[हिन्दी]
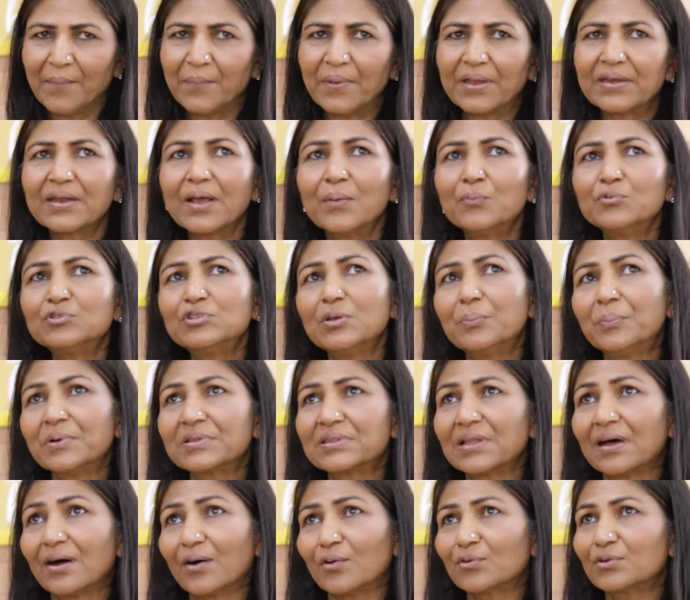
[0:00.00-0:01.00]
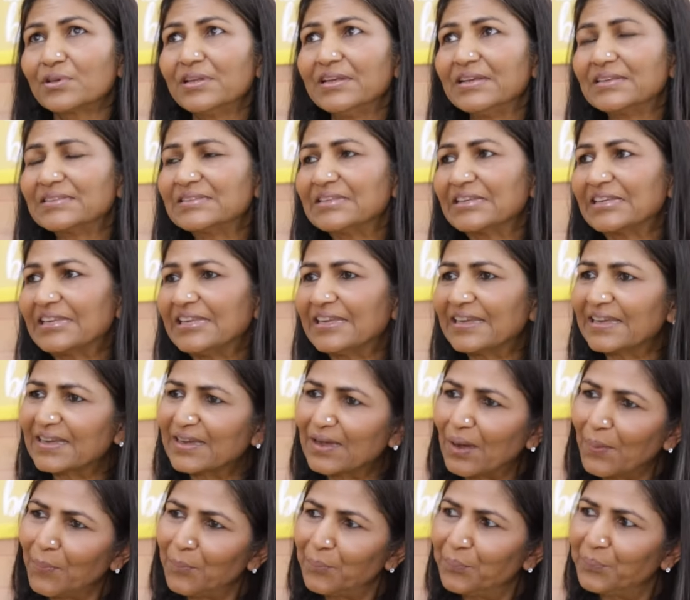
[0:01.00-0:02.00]
मैंने कहा मुझे बताओ ठीक से कि
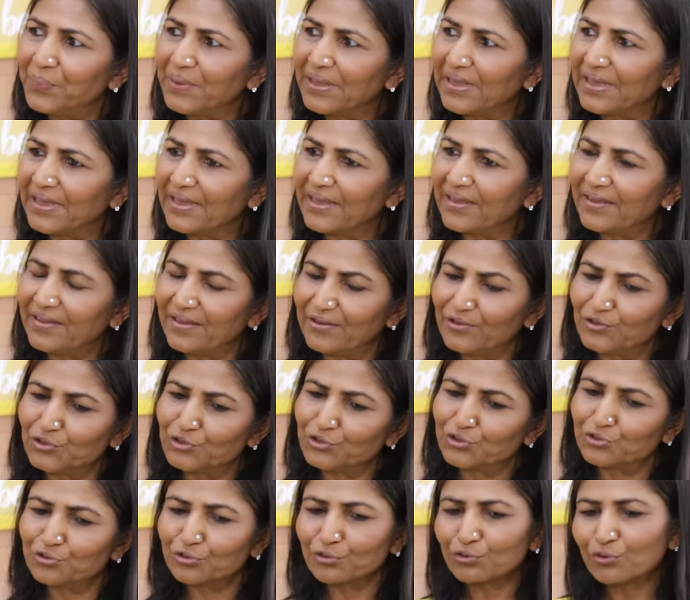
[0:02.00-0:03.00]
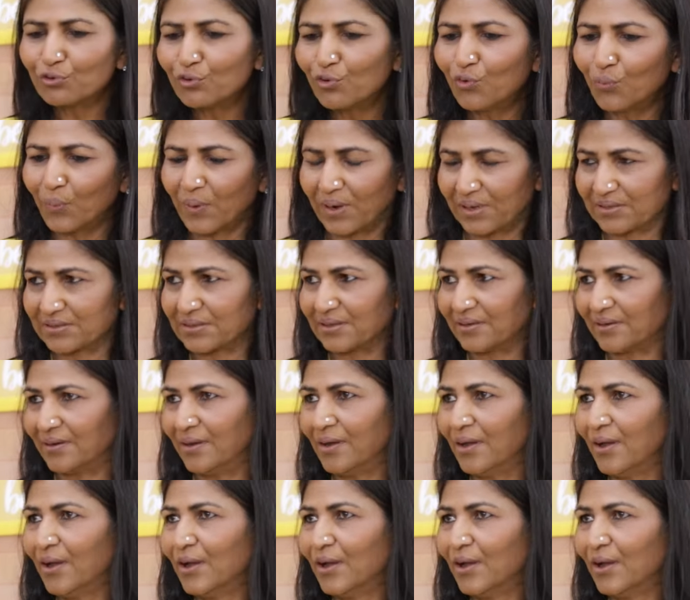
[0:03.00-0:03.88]
कब ये शुरू हुआ था